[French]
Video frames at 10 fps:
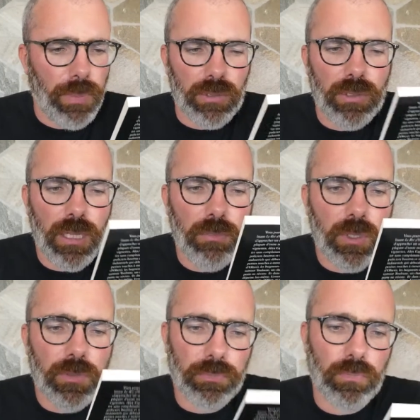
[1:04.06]

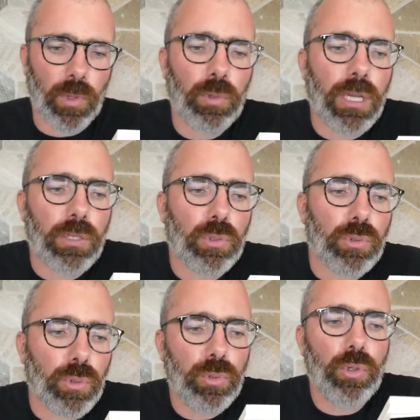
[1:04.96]
Personnellement, aucun
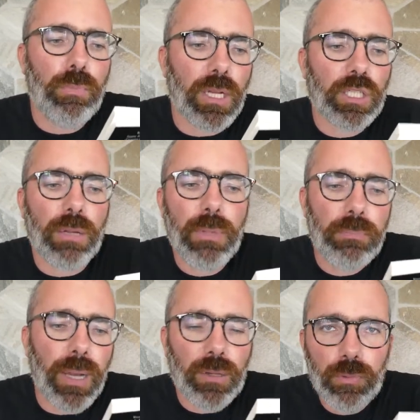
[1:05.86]
d'entre eux ne m'a jamais
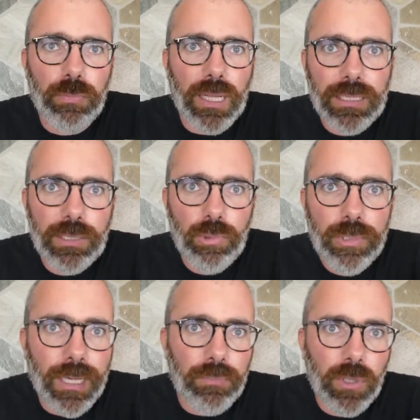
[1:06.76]
paru
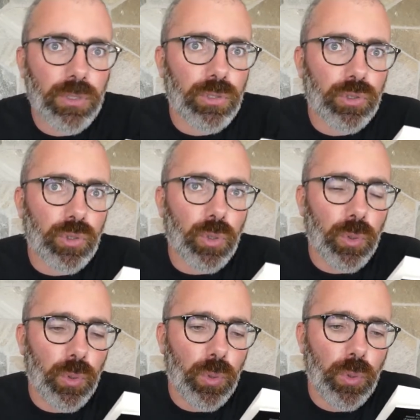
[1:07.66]
particulièrement
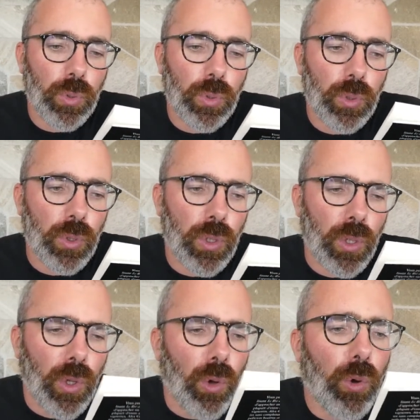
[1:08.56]
dangereux.
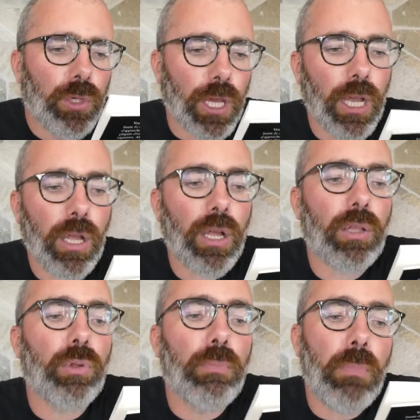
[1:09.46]

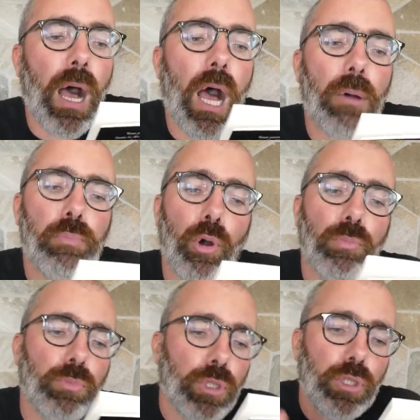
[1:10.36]
Aucun ne m'a
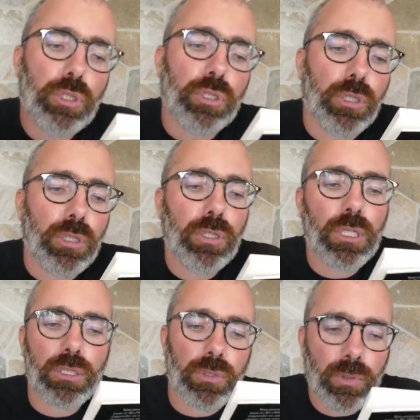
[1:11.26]
promis sans
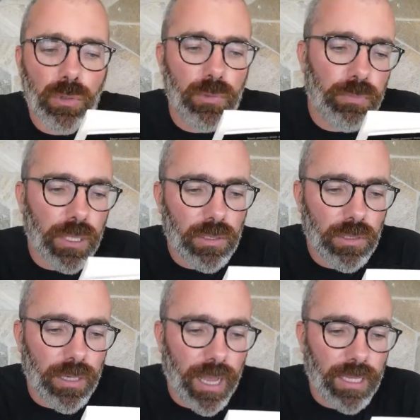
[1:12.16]
raison une paire de
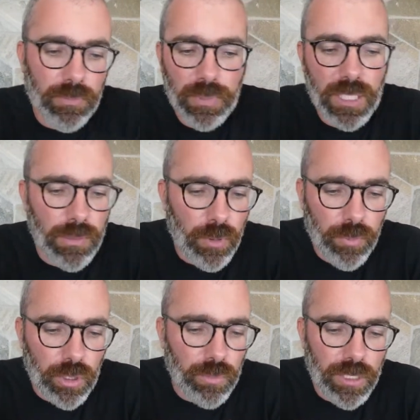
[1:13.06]
claques, piquer mon
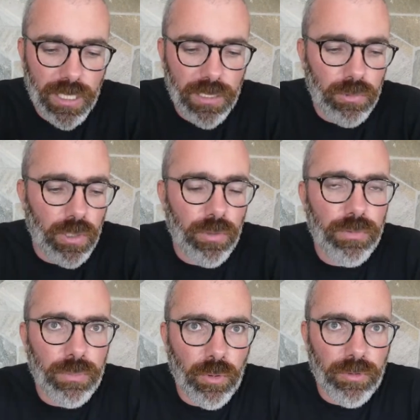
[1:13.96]
porte-monnaie ou
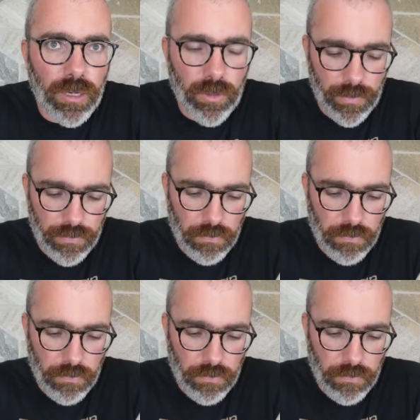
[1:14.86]
enlever mon vélo.